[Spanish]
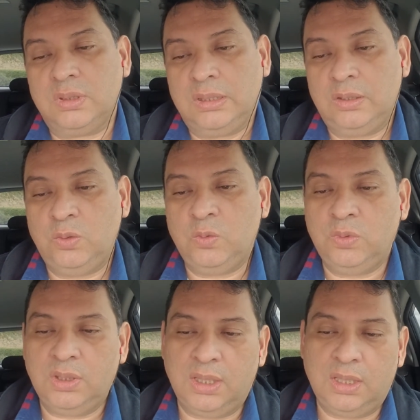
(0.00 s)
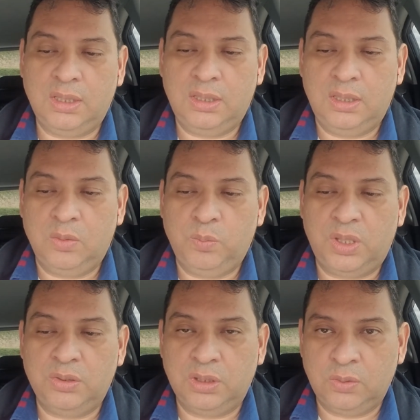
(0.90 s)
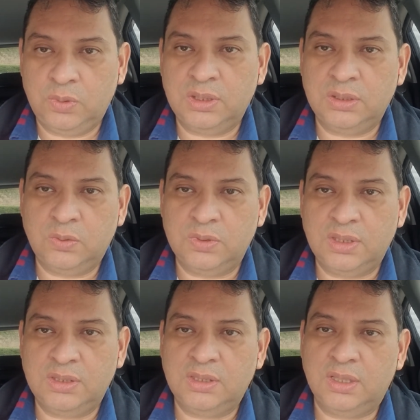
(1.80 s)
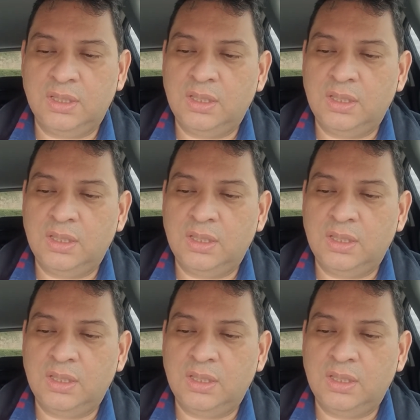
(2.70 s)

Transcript: Nunca, bajo ninguna circunstancia,